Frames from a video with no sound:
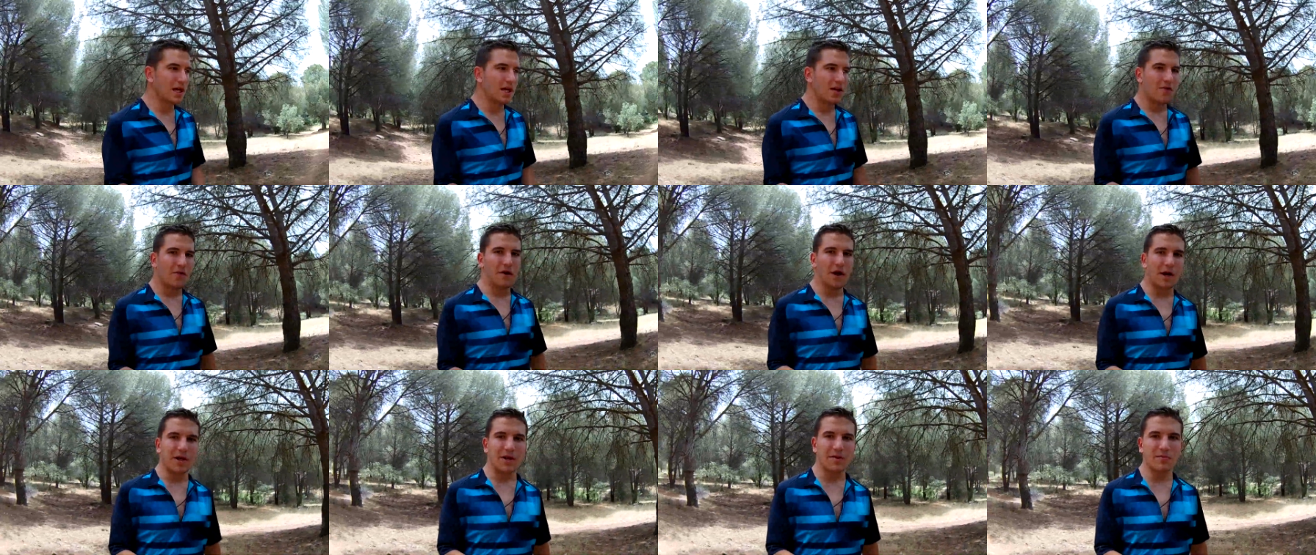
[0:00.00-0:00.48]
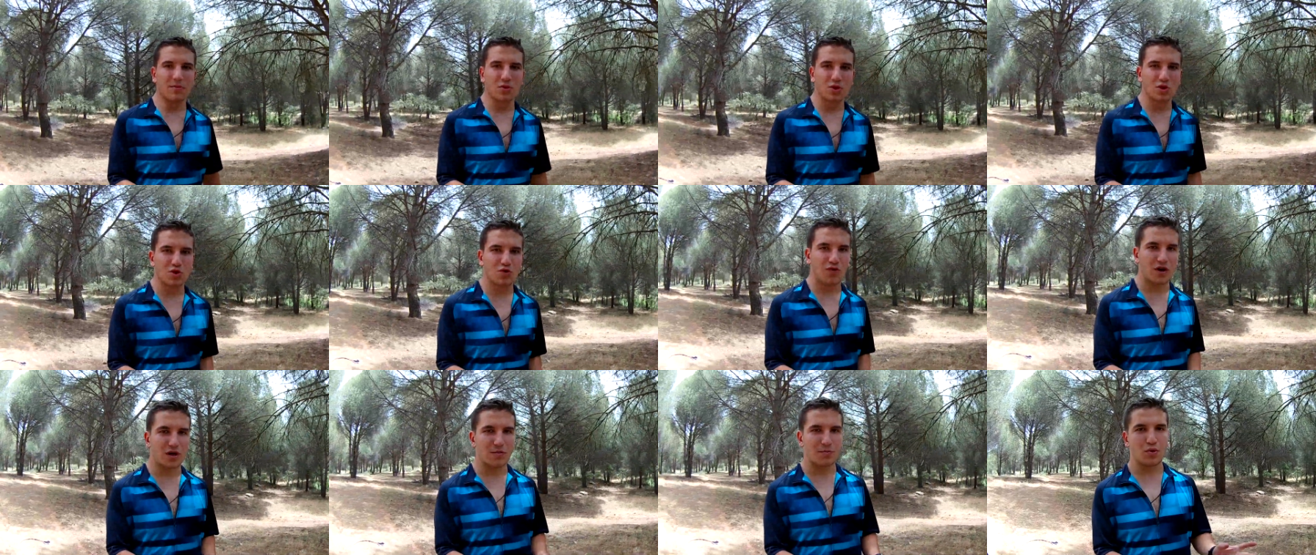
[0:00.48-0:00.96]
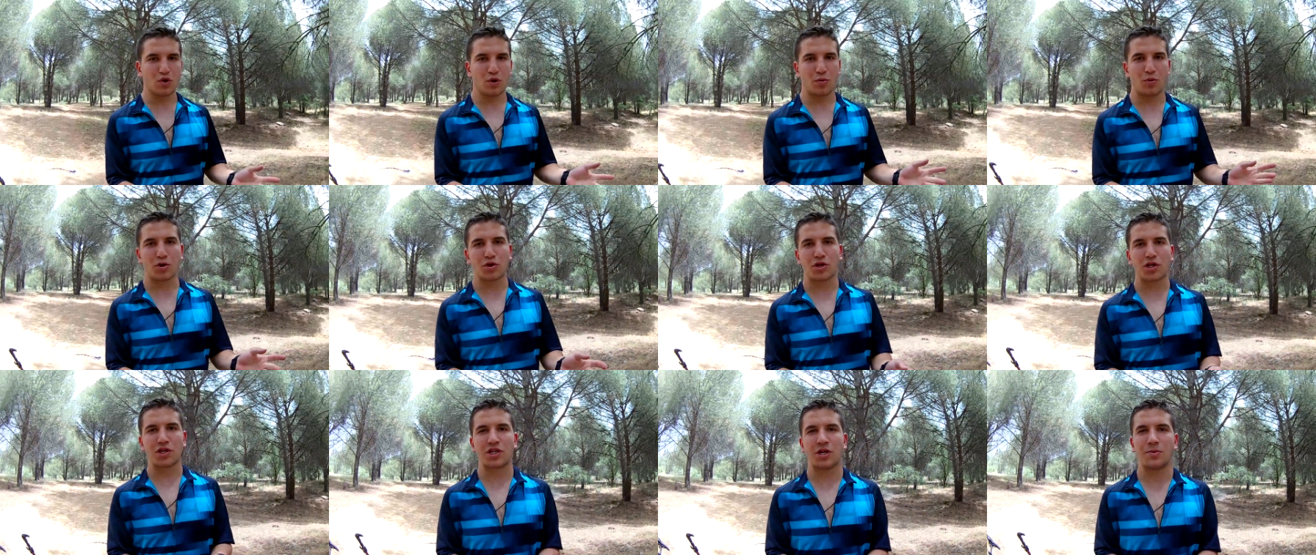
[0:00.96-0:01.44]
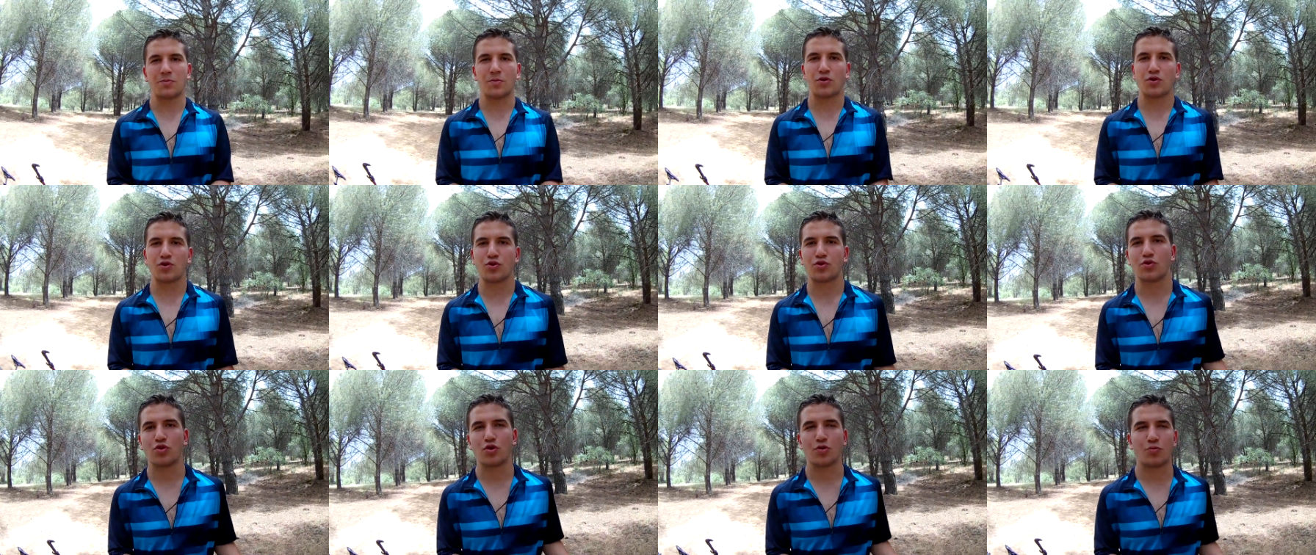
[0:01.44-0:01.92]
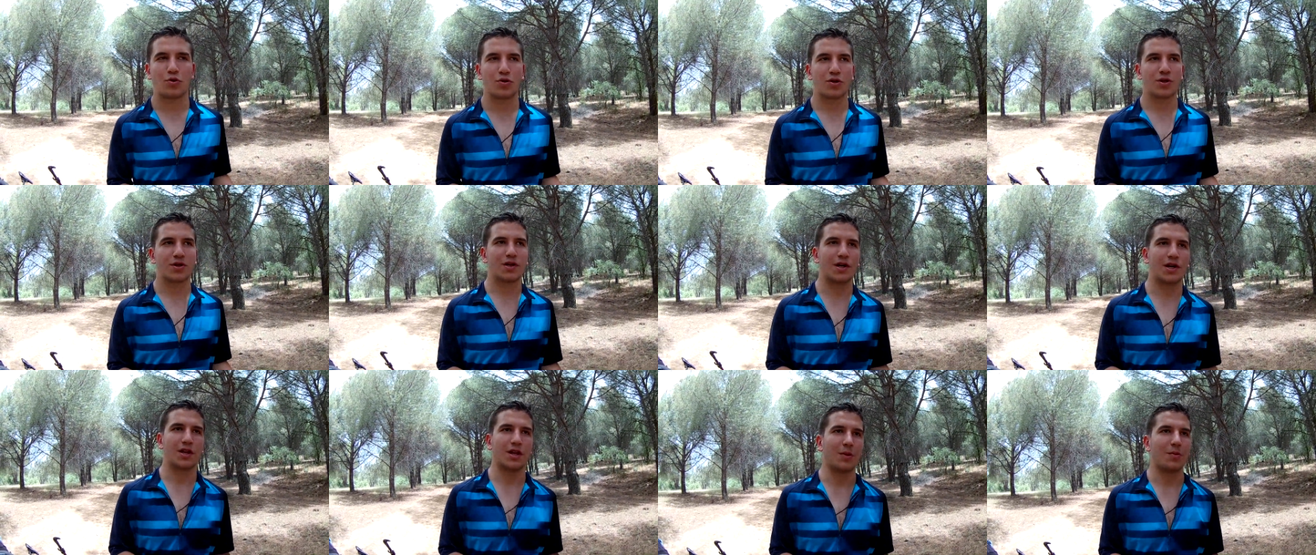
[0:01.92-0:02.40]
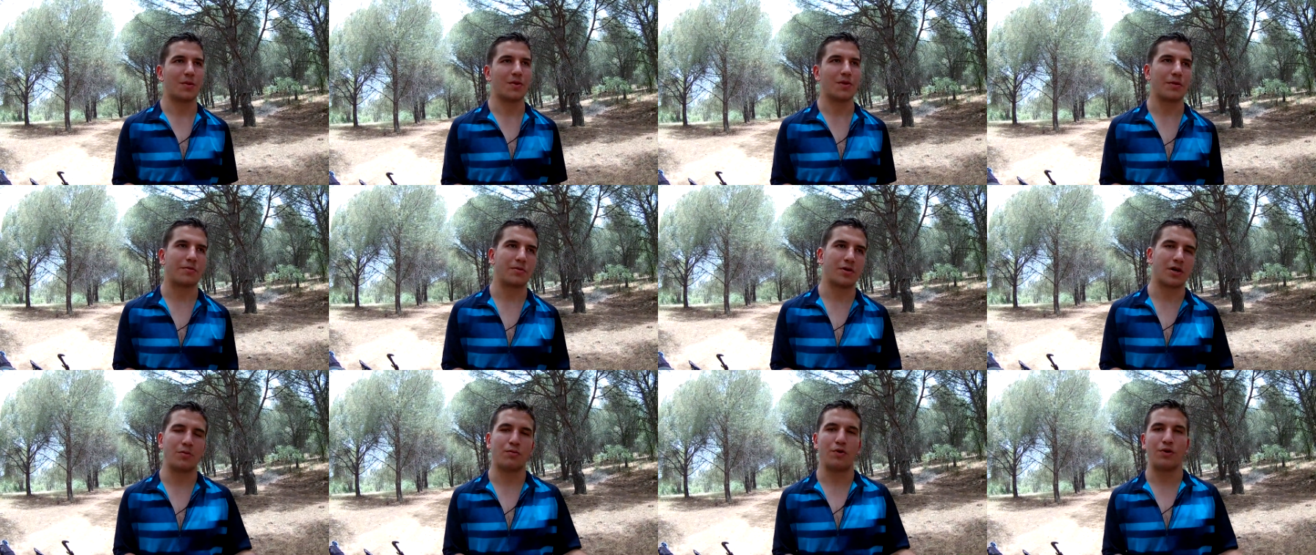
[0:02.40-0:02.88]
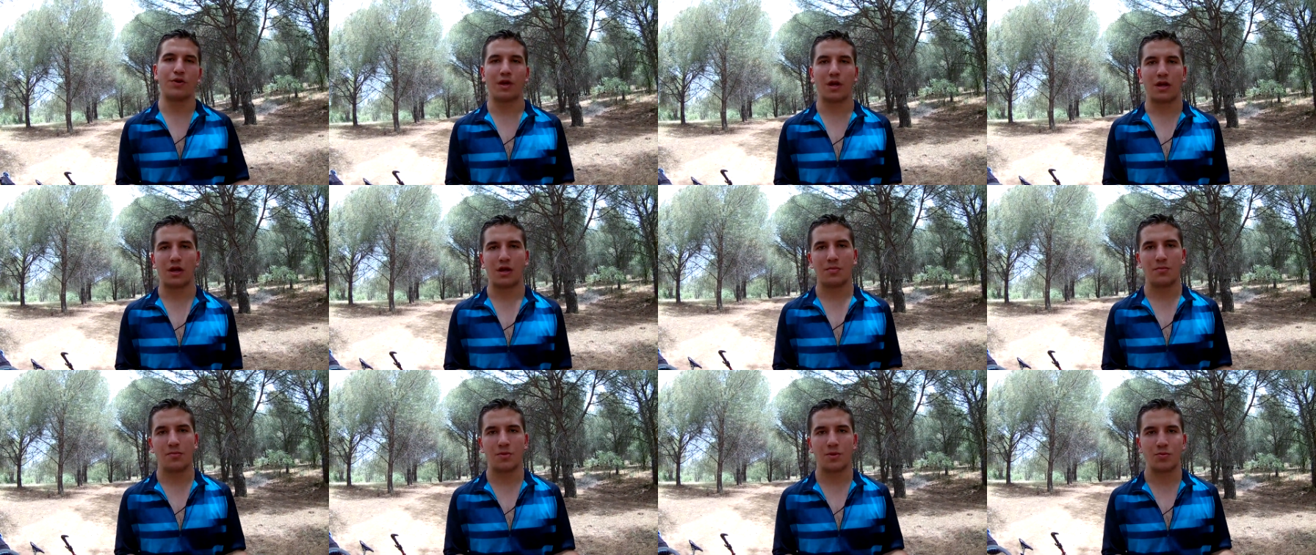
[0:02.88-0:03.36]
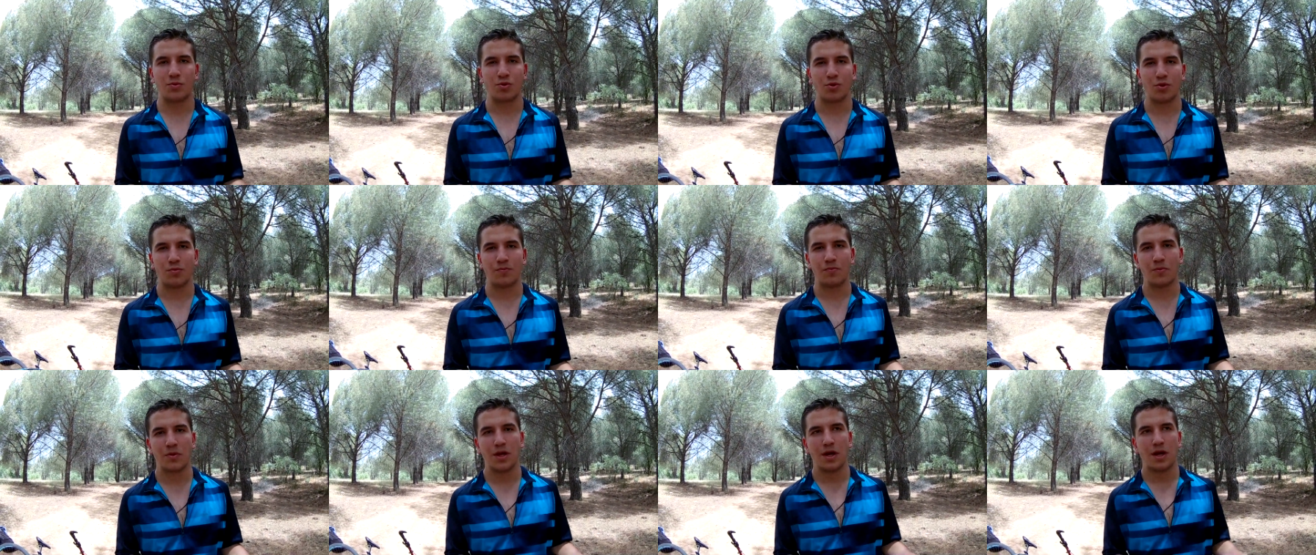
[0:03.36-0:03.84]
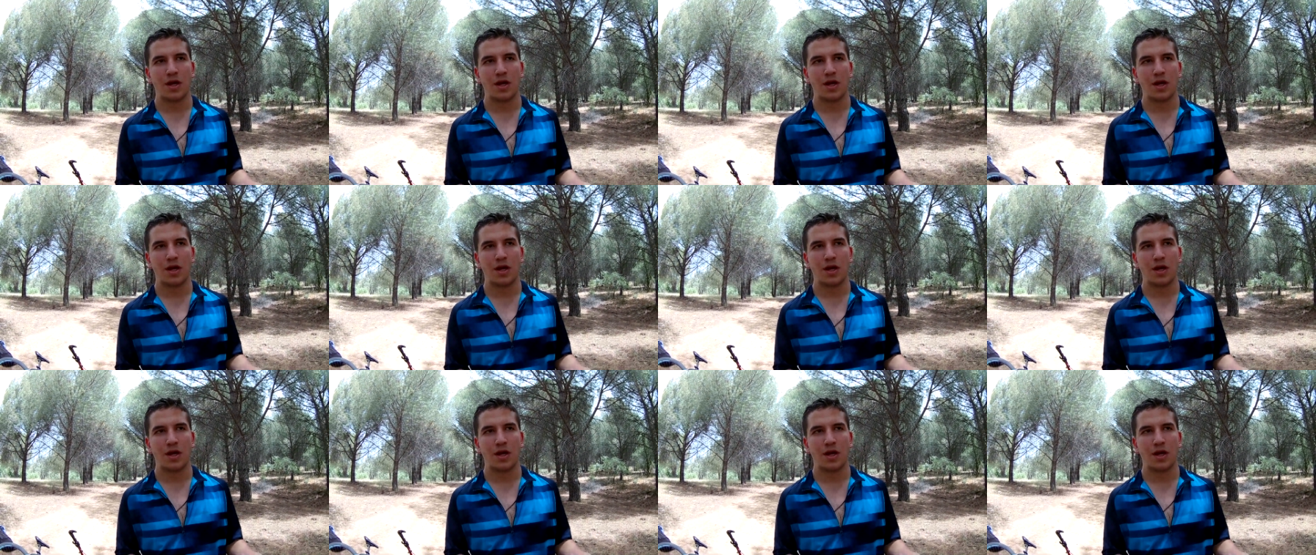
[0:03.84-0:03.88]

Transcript: Vardığımızda ufak bir röportaj yapmayı düşünüyorum oradaki adamla. Tabii kabul ederler mi bilmiyorum.